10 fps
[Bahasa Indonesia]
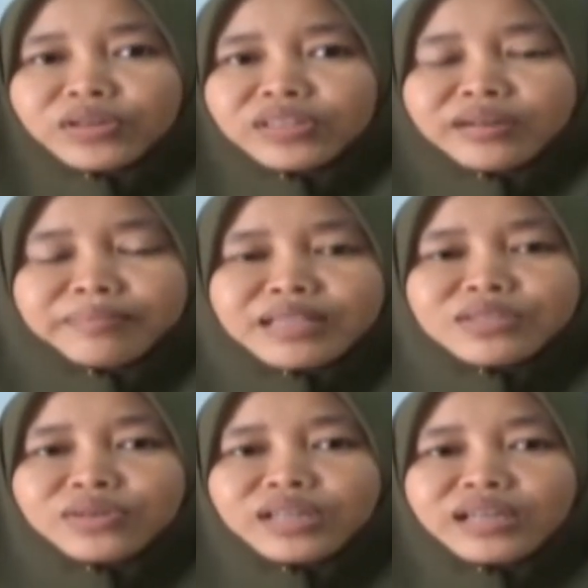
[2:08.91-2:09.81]

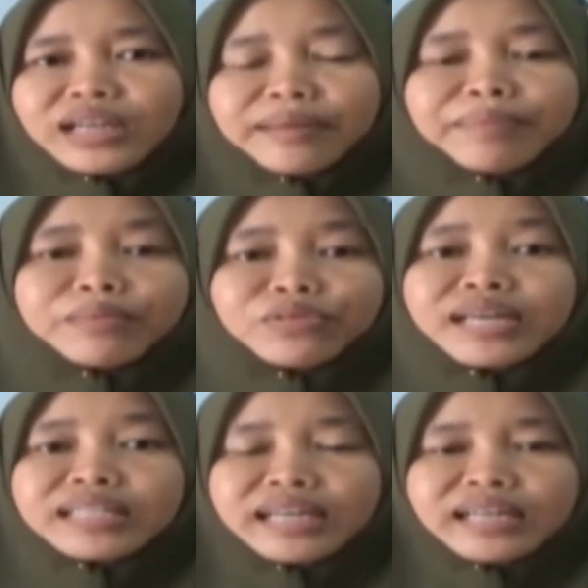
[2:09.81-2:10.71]
termasuk kelapa muda
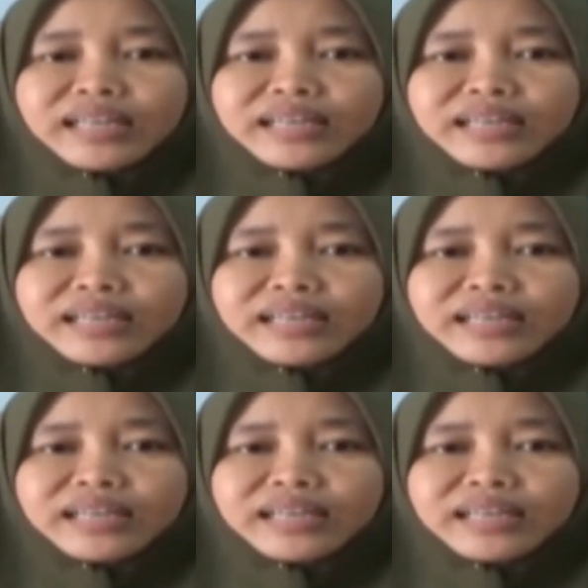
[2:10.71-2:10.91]
tadi.